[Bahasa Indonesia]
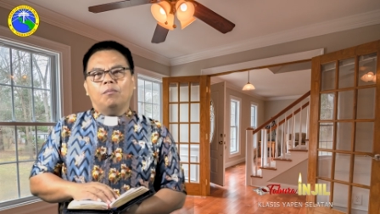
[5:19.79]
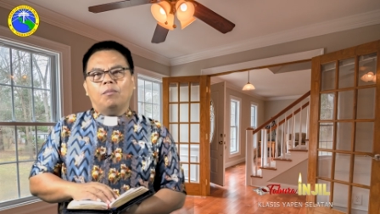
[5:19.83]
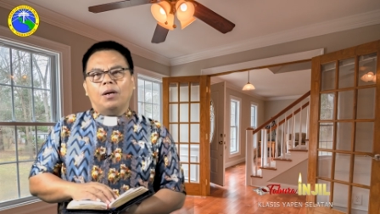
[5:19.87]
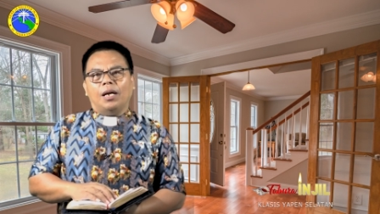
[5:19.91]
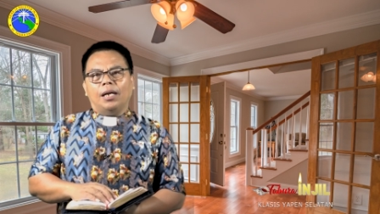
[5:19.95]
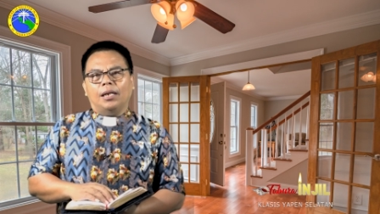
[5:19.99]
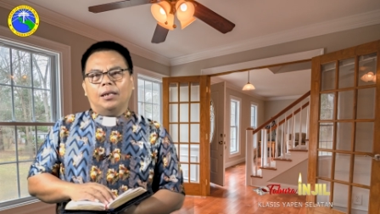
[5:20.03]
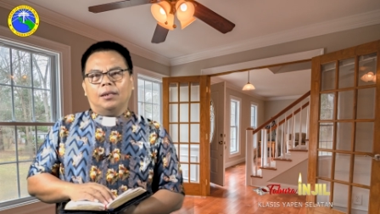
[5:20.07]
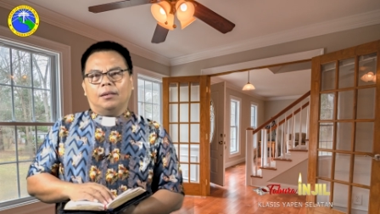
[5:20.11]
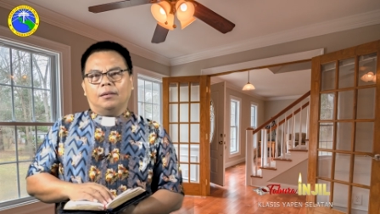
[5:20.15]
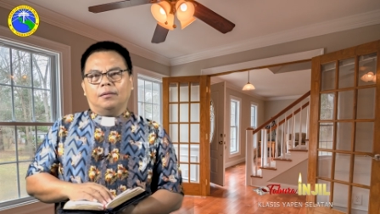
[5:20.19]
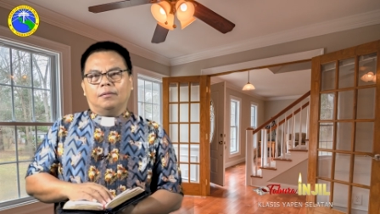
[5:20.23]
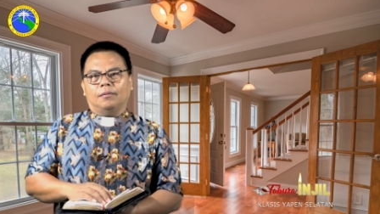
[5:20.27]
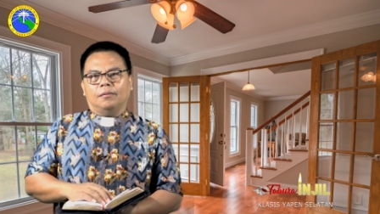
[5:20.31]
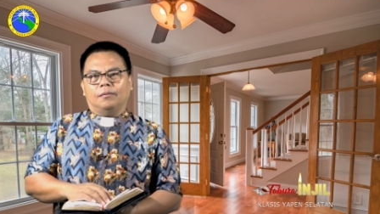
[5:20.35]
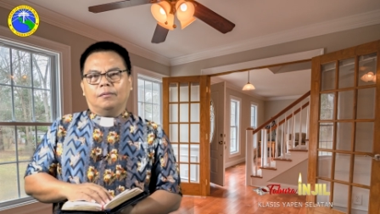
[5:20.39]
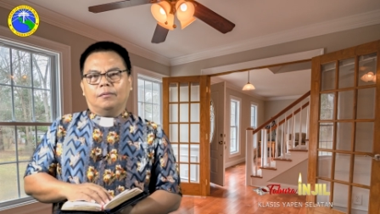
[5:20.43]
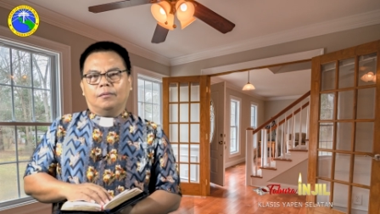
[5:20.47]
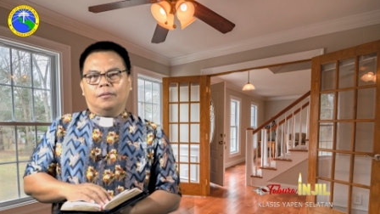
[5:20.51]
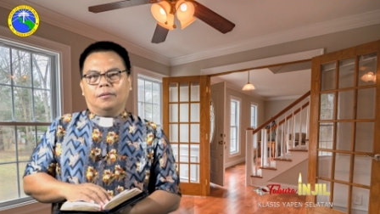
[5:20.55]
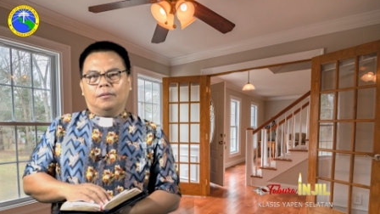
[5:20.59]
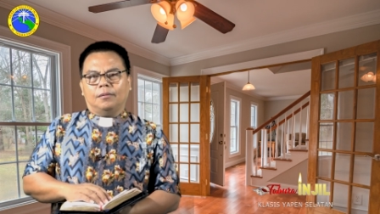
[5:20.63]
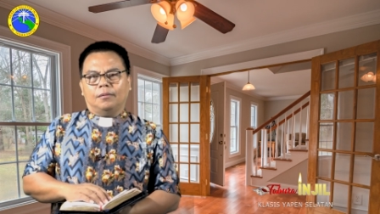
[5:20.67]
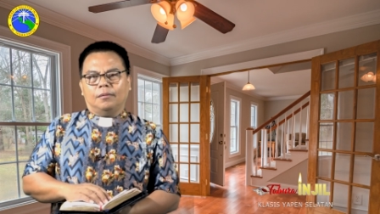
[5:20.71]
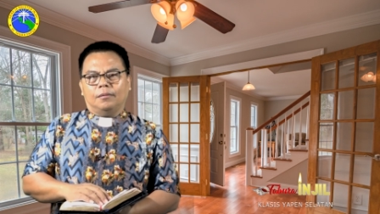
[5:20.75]
baik
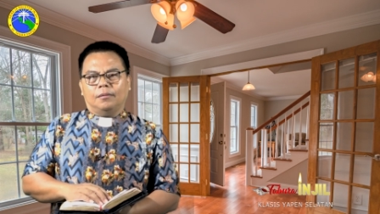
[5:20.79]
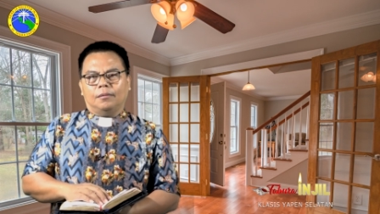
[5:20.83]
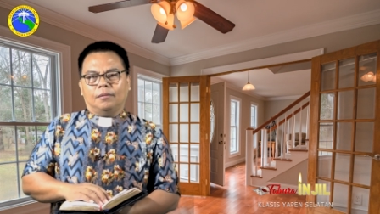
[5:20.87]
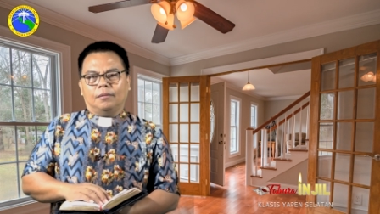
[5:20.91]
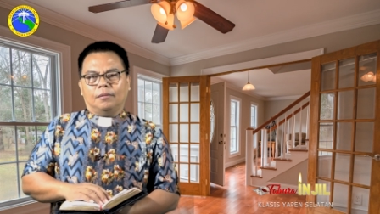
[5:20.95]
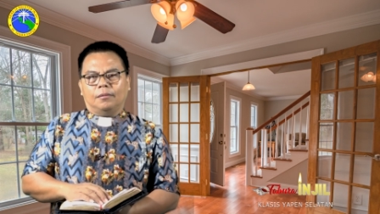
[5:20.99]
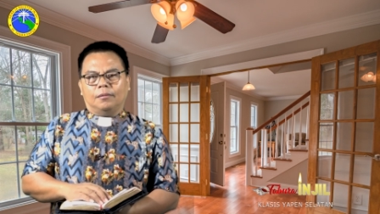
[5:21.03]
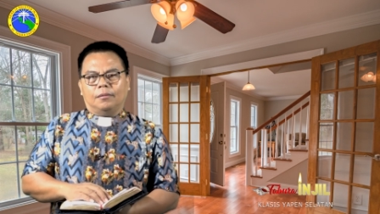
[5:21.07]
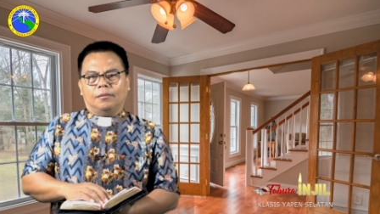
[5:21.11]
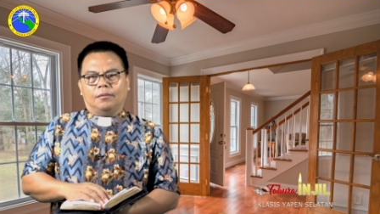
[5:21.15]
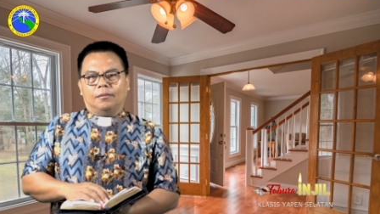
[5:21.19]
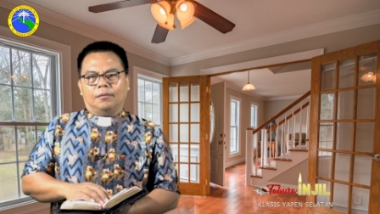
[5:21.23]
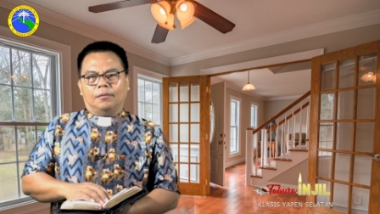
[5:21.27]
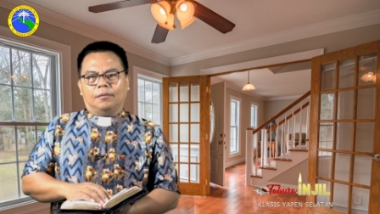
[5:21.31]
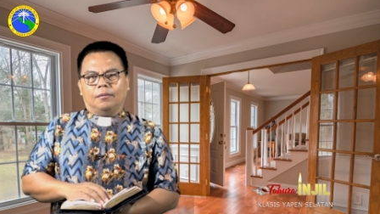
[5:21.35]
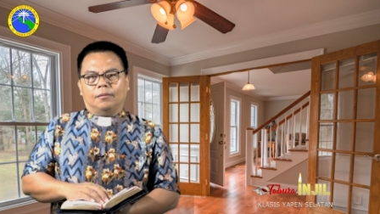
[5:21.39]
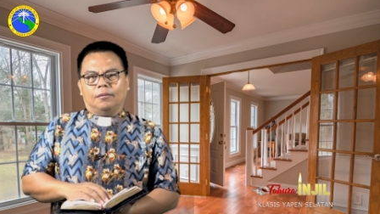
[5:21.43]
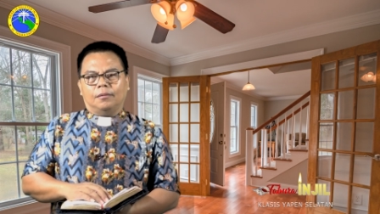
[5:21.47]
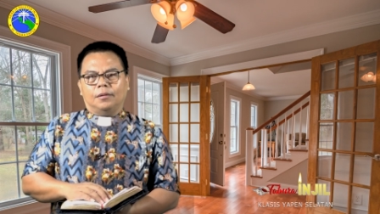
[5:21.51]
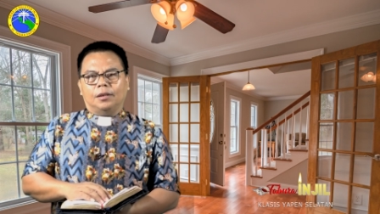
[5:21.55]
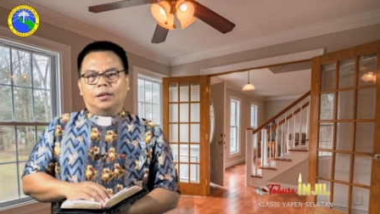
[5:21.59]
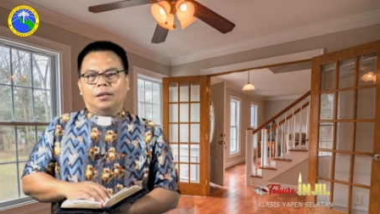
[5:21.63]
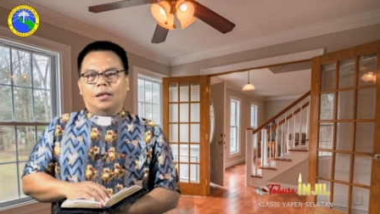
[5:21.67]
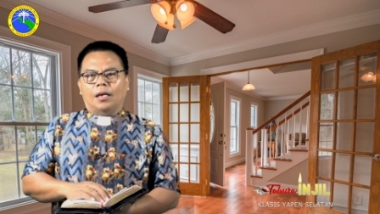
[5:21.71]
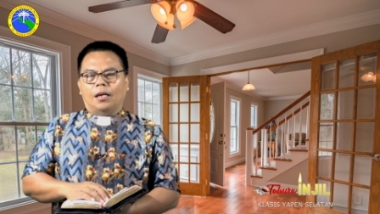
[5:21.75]

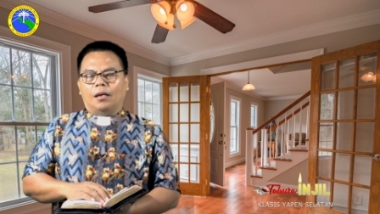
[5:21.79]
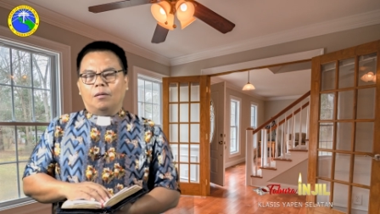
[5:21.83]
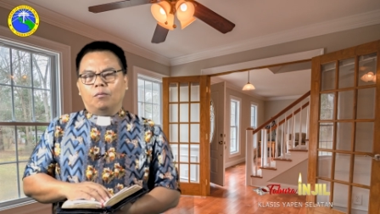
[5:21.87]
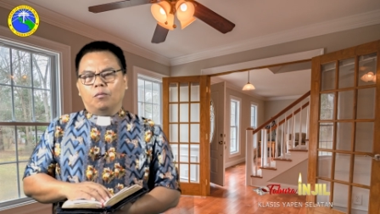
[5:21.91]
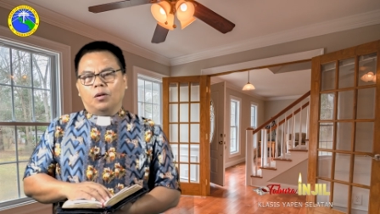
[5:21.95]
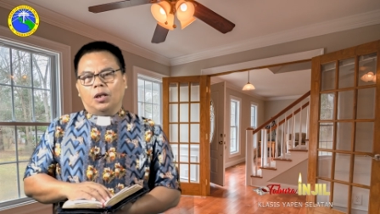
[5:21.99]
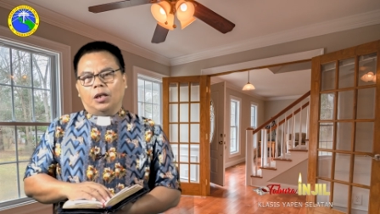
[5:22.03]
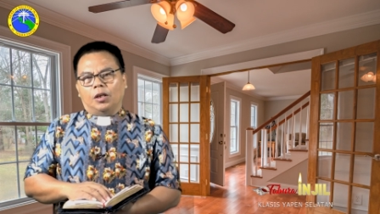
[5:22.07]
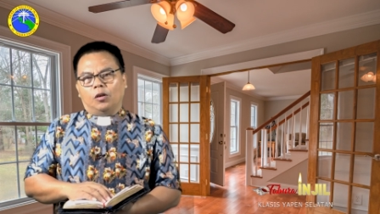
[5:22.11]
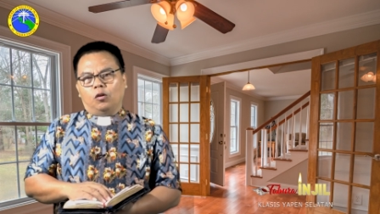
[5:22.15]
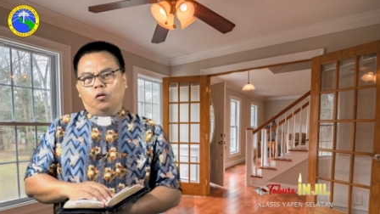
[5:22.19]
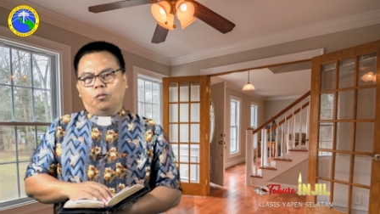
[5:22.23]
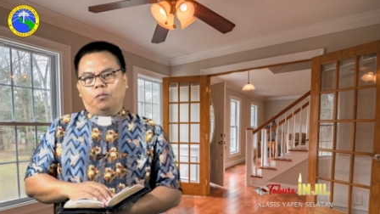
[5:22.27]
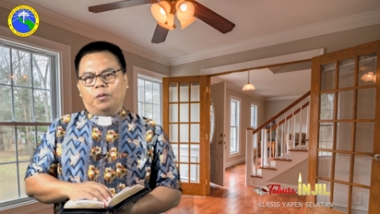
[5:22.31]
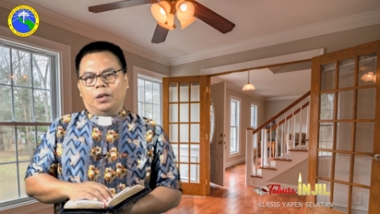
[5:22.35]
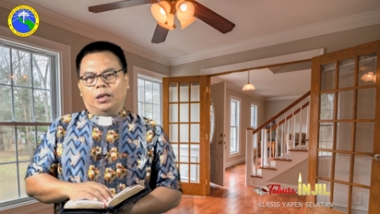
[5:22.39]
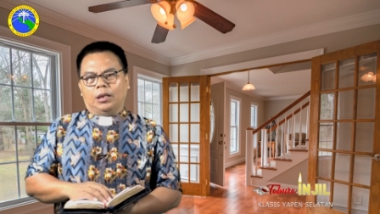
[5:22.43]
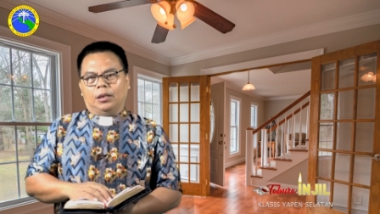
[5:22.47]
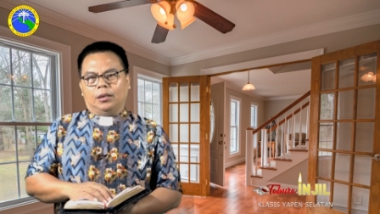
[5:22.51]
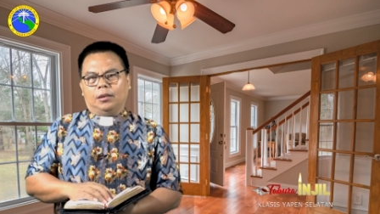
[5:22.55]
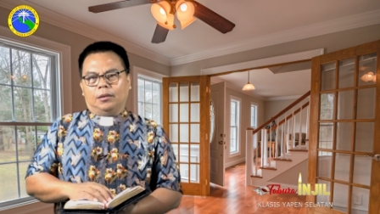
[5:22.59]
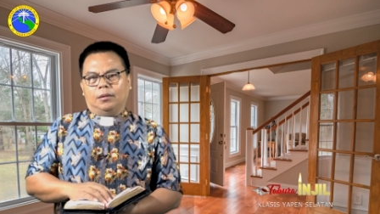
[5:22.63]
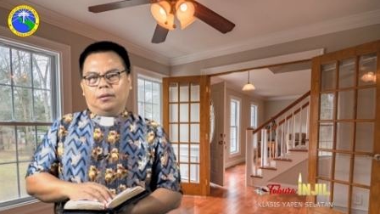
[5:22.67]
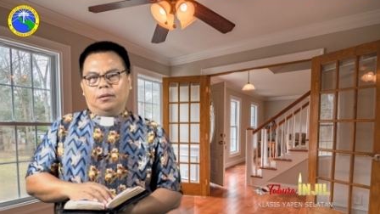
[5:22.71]
di dalam kehidupan.